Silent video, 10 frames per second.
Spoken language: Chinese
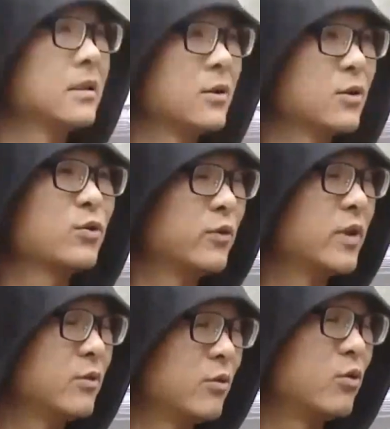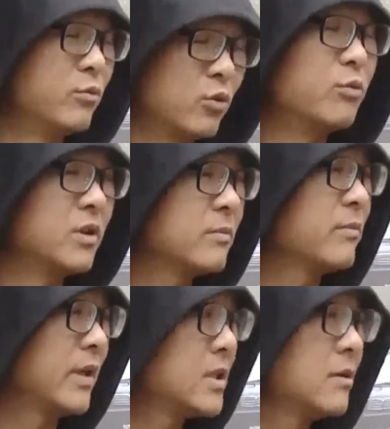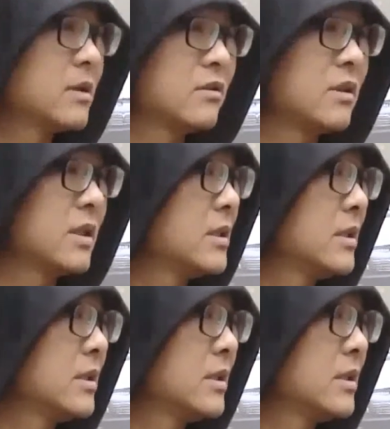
很舒服啊，我我们蛮喜欢这种天